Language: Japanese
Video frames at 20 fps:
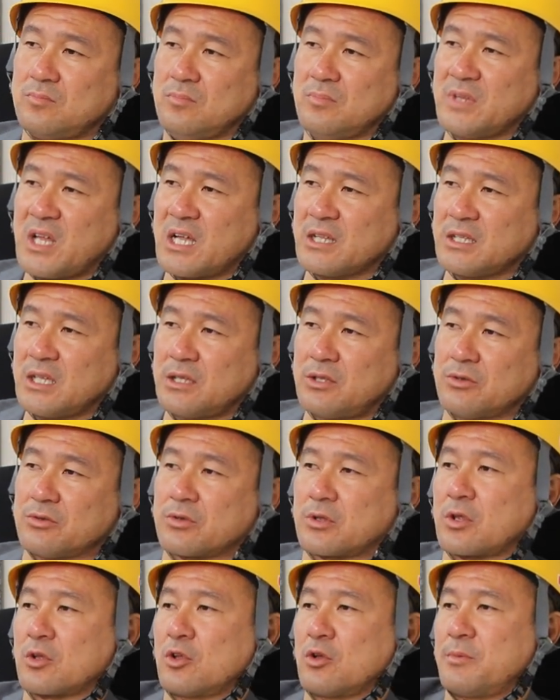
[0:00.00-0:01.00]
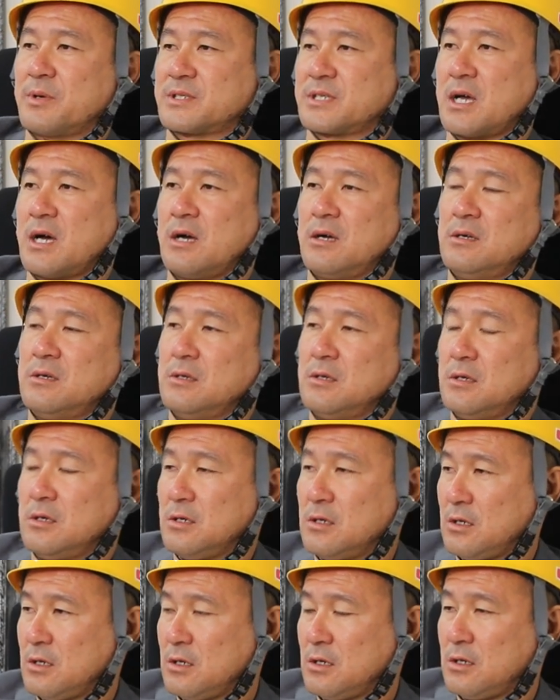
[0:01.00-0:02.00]
なんでっていうと例えばさ
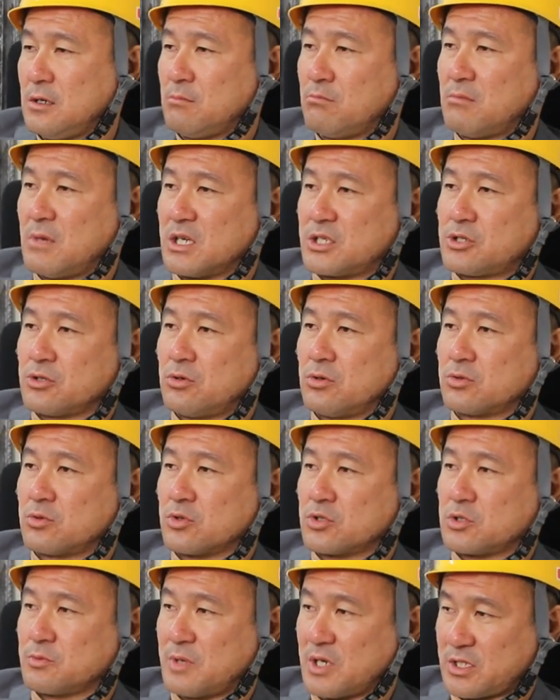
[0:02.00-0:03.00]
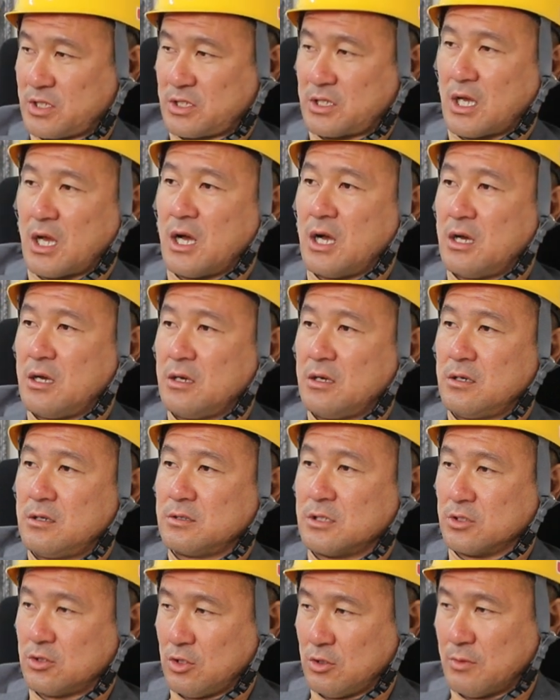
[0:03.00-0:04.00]
まあ仕事しました
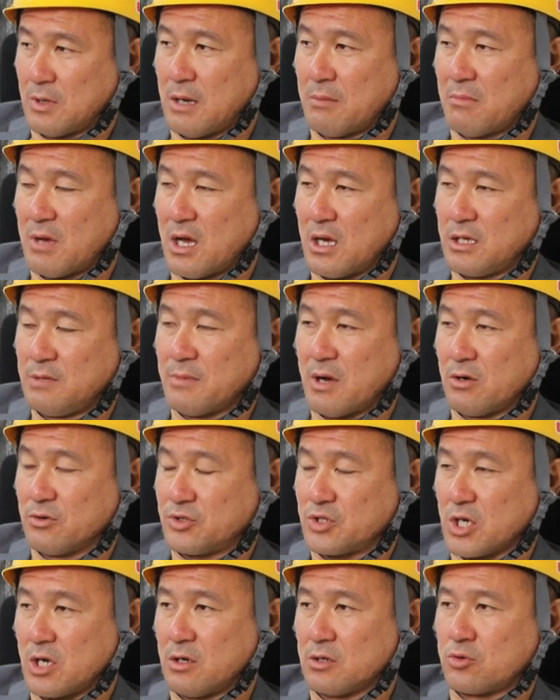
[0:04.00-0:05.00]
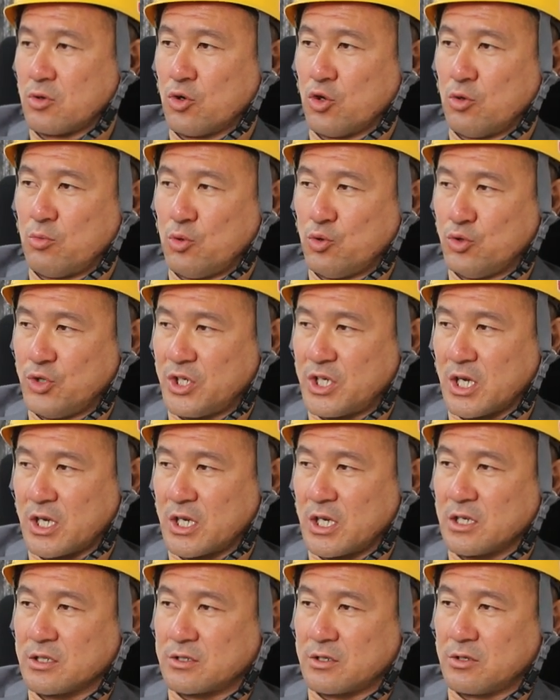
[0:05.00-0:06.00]
例えばまあ今うちは塗料も売りか
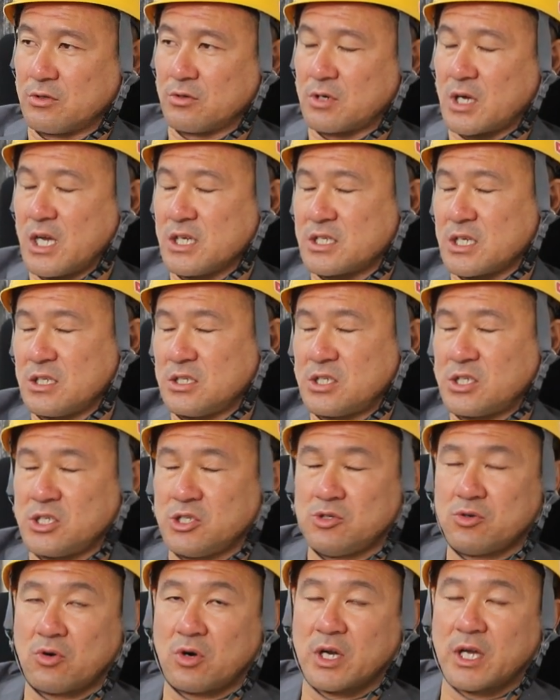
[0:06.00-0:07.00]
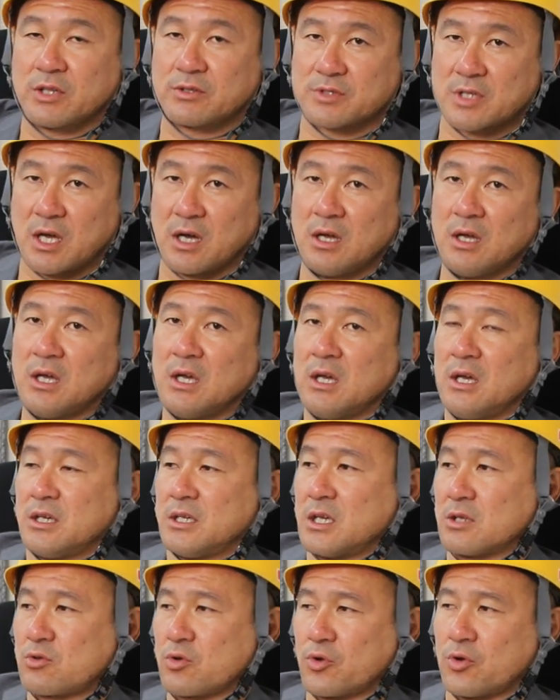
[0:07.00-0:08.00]
けなんですけど会社に信用がないとさ「
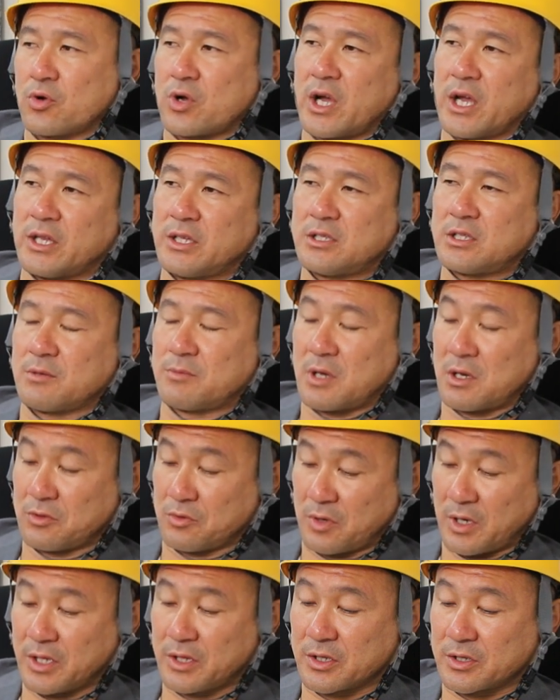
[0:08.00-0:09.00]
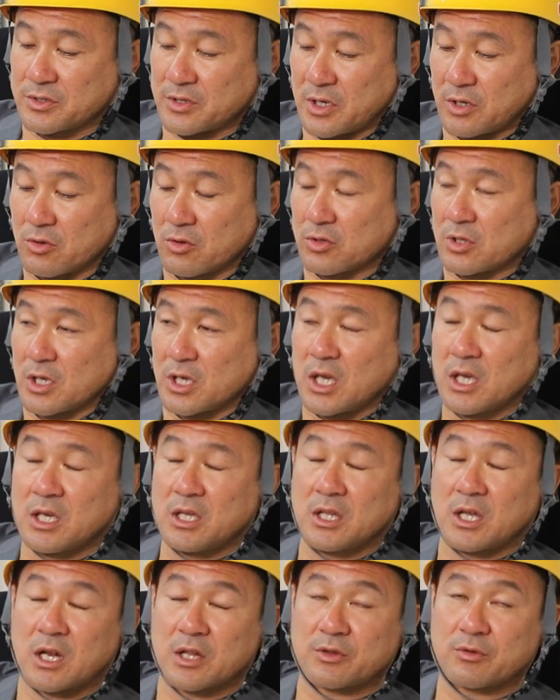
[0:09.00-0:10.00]
いや塗料買いに来てもらうのはいいんですけど」って現
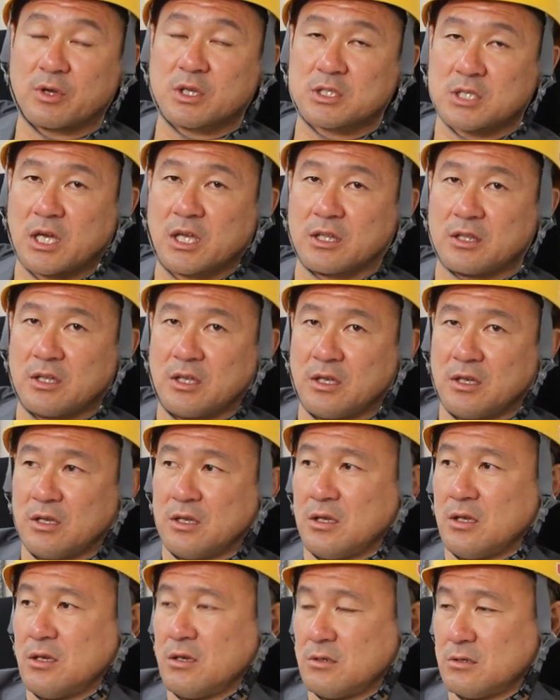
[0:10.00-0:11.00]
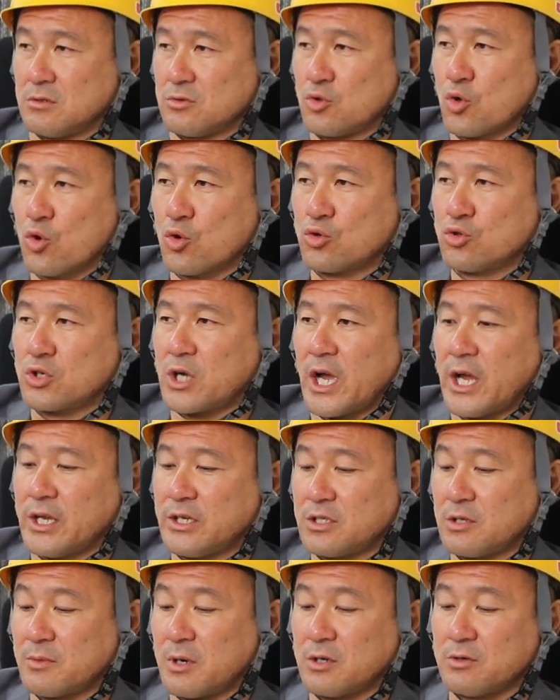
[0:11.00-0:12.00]
金に払ってくださいって、道具買い
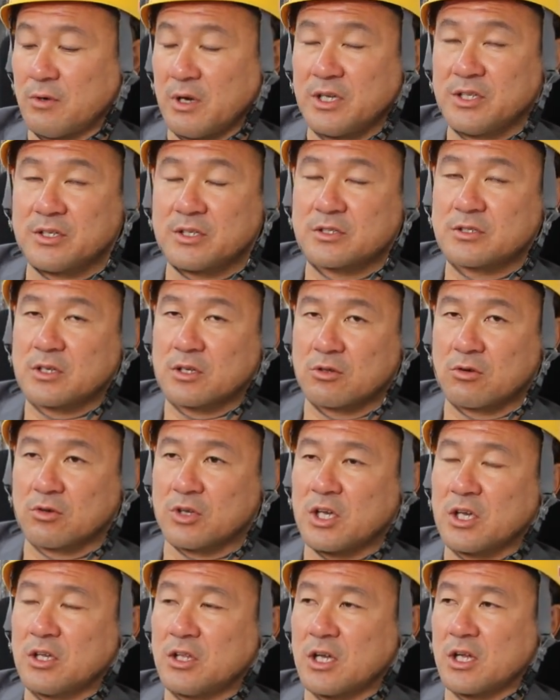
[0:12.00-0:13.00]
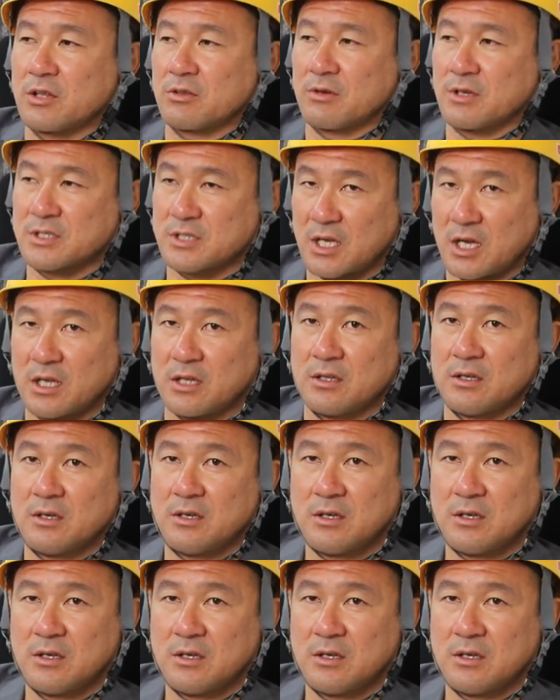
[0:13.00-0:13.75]
に来てもらうのはいいんですけど現金に払ってください